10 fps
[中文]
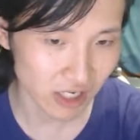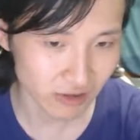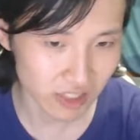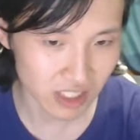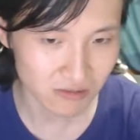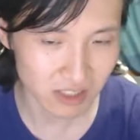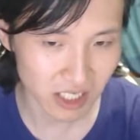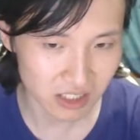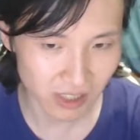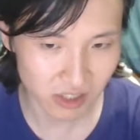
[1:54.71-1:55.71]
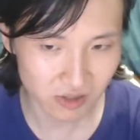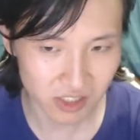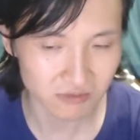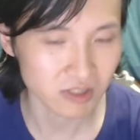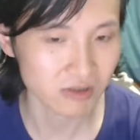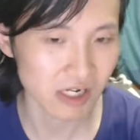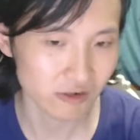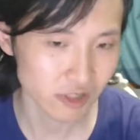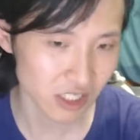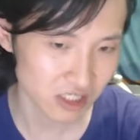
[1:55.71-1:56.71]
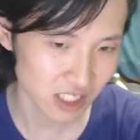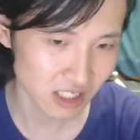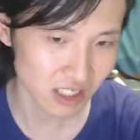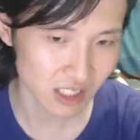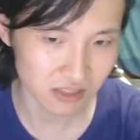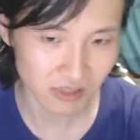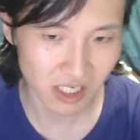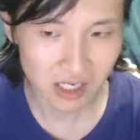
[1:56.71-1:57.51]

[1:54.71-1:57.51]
有一些怎么怎样怎么样，有一些怎么怎样，有一些是心理的什么，